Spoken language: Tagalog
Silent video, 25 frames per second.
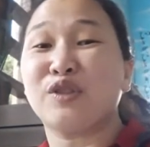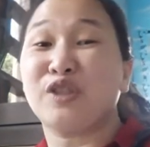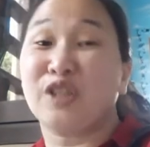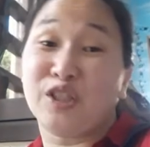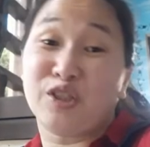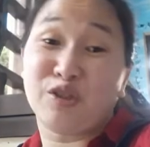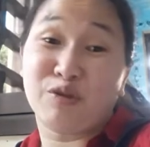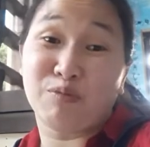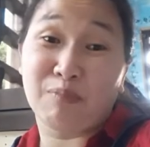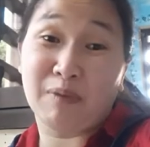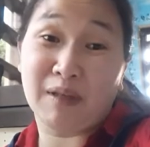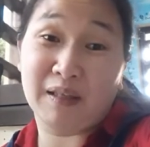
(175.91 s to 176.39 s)

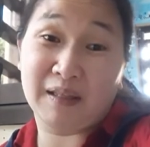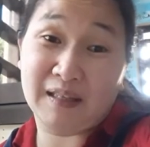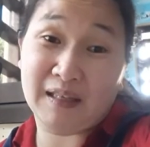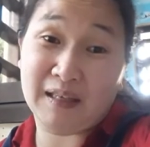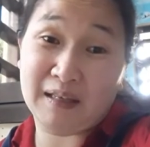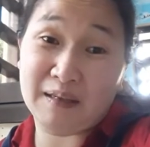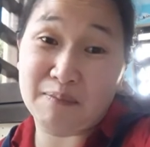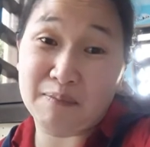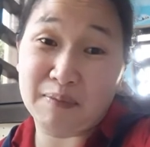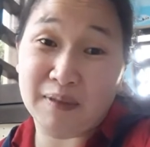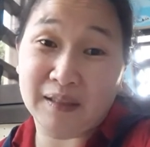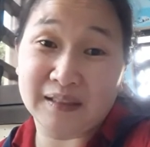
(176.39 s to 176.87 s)
judgment
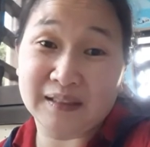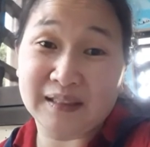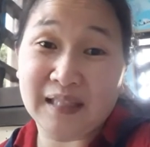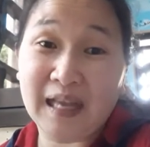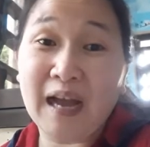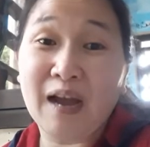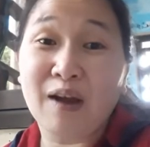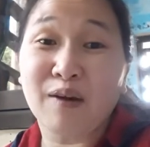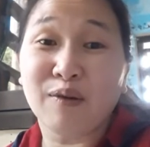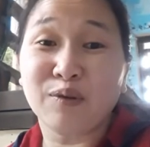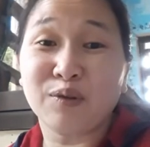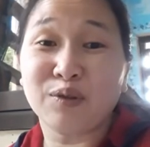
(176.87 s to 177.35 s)
ng ibang
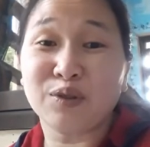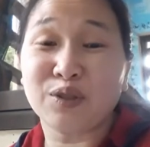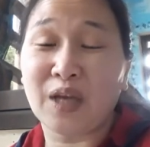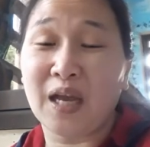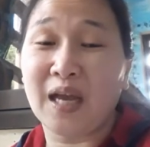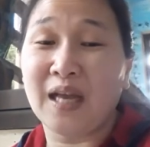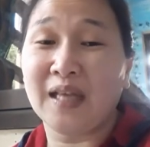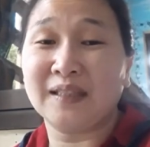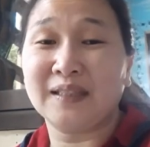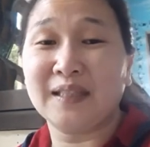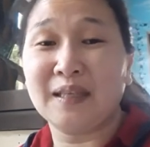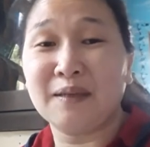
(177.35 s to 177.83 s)
tao
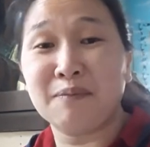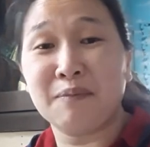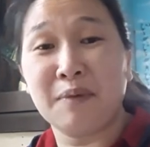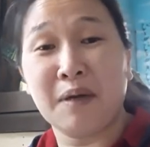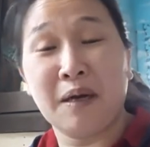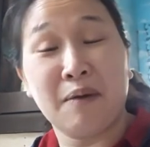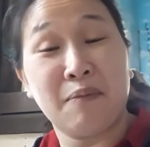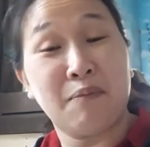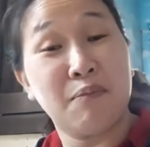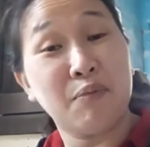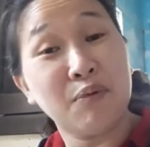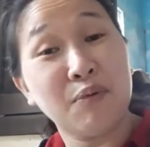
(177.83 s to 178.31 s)
sa ating
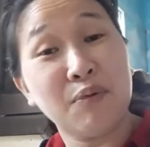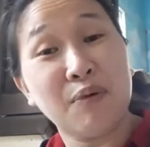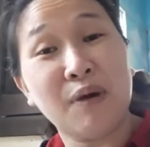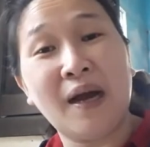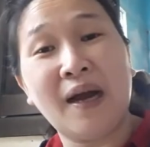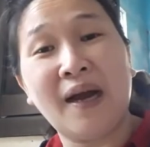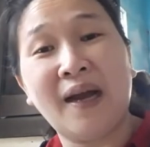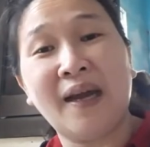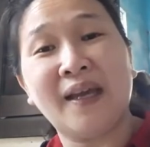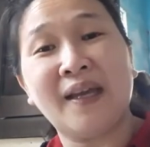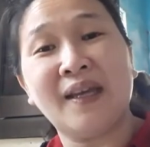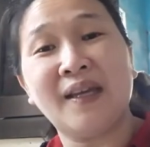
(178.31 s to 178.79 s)
mga
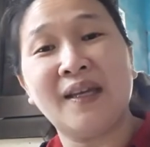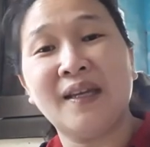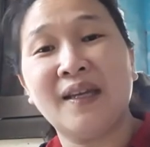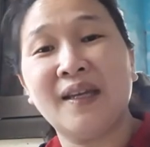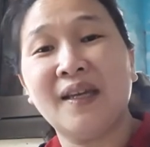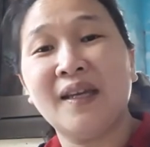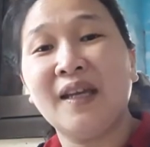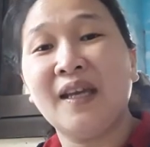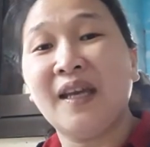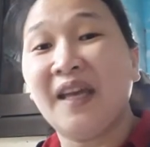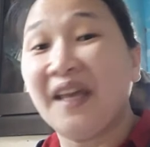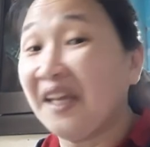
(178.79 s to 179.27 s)
buhay,
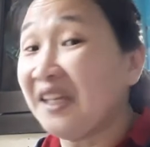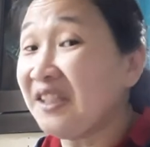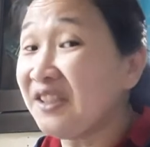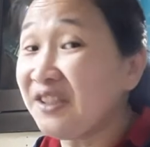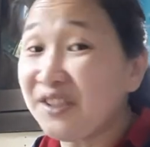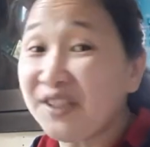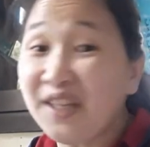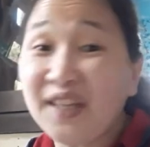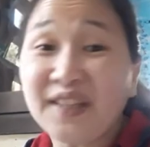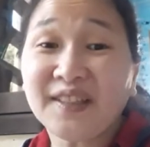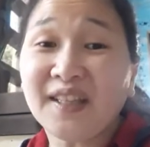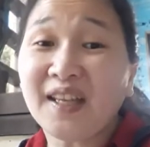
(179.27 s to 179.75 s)

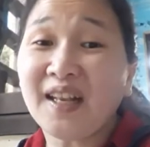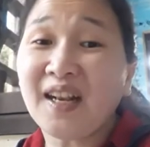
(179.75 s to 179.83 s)
etc.